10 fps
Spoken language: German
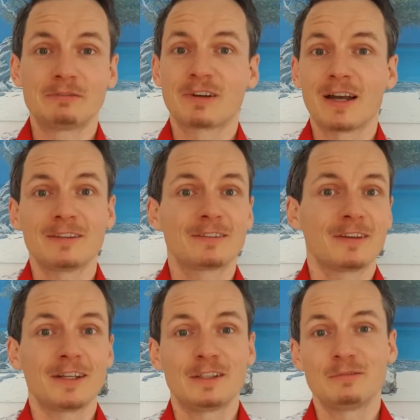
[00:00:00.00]

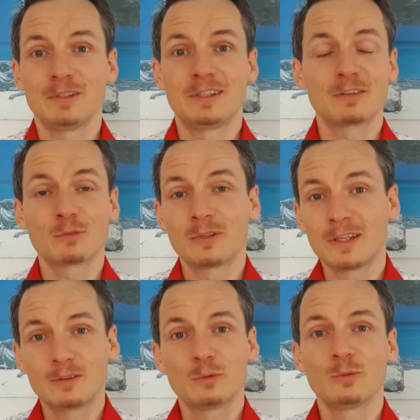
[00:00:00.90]
Freizeit, wie dass du
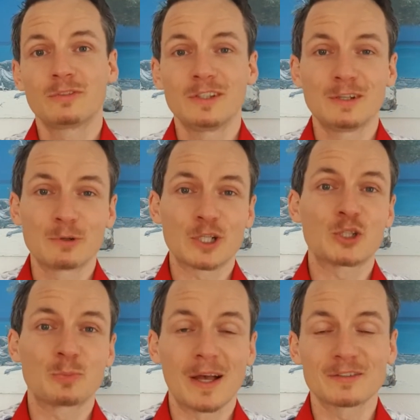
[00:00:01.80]
Dinge tust, die dir wirklich
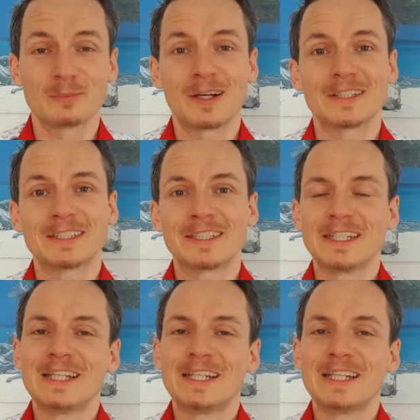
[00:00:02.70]
Spaß machen.